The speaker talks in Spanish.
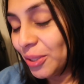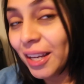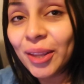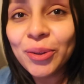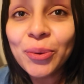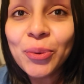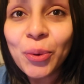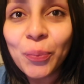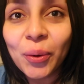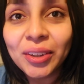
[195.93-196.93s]
buscando un
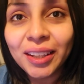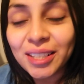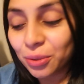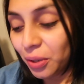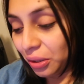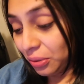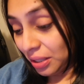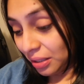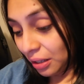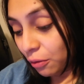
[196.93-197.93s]
cupón de descuento
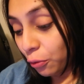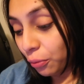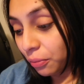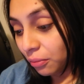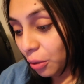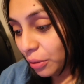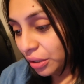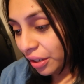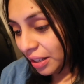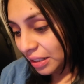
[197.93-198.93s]
si es que como, como
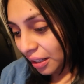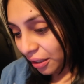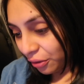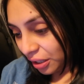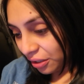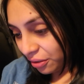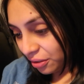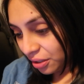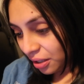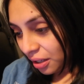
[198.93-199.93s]
estoy registrada con
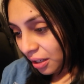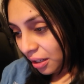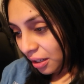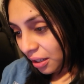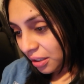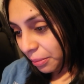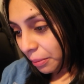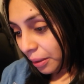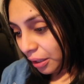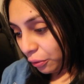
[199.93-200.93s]
ellos este
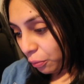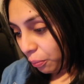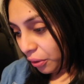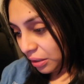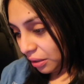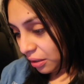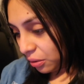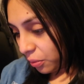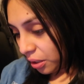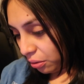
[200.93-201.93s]
me mandan cupones de
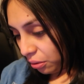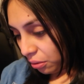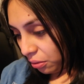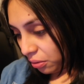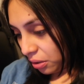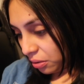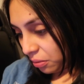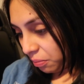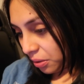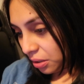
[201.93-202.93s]
descuento y todo
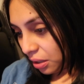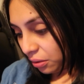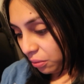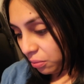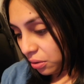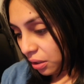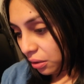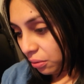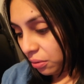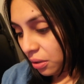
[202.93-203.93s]
eso, pues ando
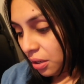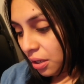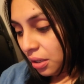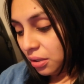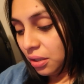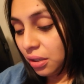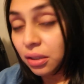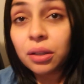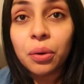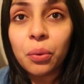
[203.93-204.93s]
buscando si es que
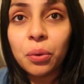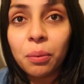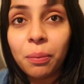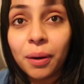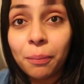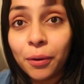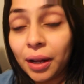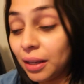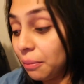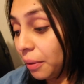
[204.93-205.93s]
tengo uno
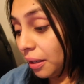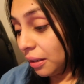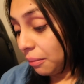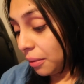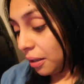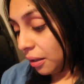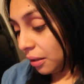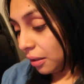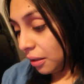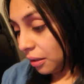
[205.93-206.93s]
por, ahí para que me
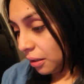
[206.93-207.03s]
hagan